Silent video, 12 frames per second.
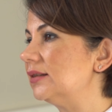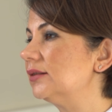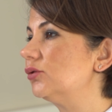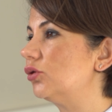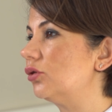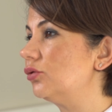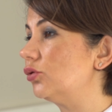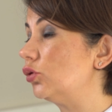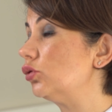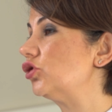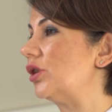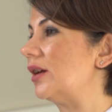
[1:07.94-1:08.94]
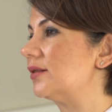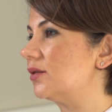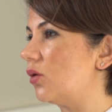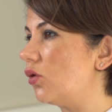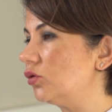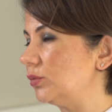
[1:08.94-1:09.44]
kür, kür şansı
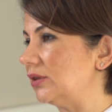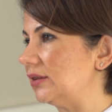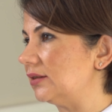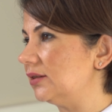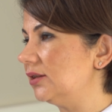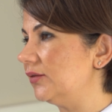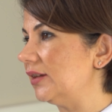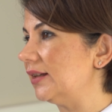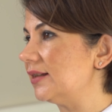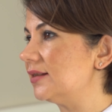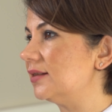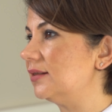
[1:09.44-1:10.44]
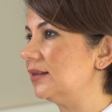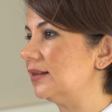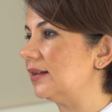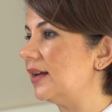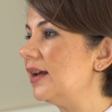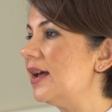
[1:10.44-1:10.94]
olmadığını ve
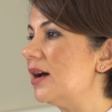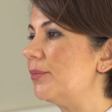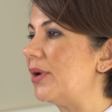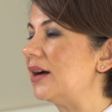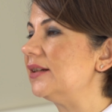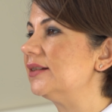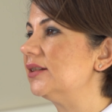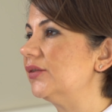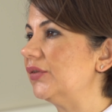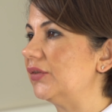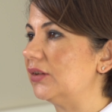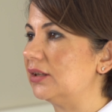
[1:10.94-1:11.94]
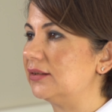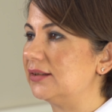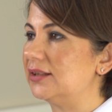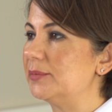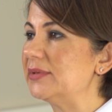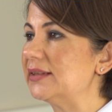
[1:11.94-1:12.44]
kesinlikle palyatif e,
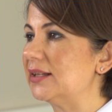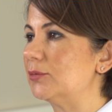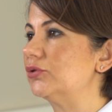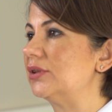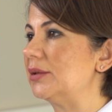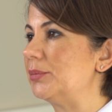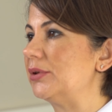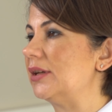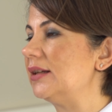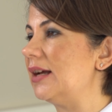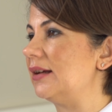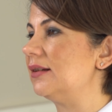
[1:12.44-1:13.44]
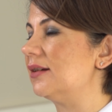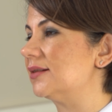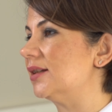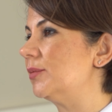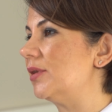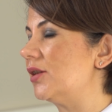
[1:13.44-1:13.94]
dediğimiz kemoterapiye yani
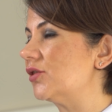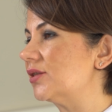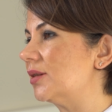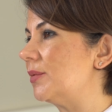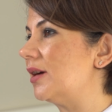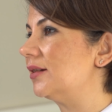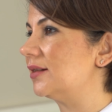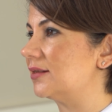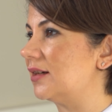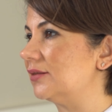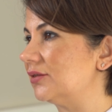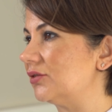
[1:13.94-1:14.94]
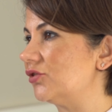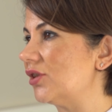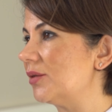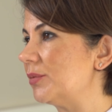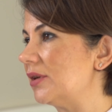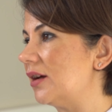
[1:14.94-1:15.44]
hastaya birazcık zaman
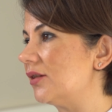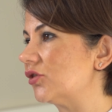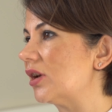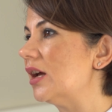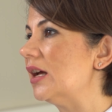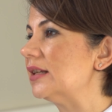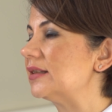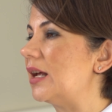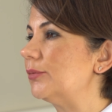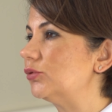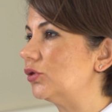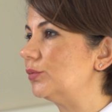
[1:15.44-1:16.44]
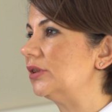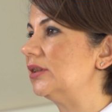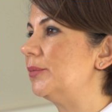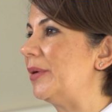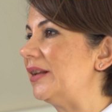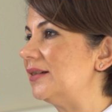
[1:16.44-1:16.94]
kazandıracak, birazcık
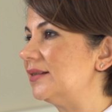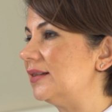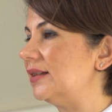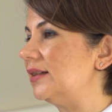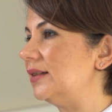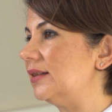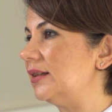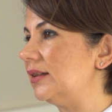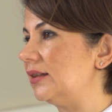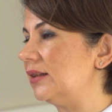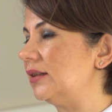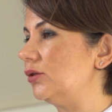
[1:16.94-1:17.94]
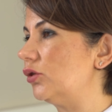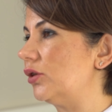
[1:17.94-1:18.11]
semptomlarını, belirtilerini e, yok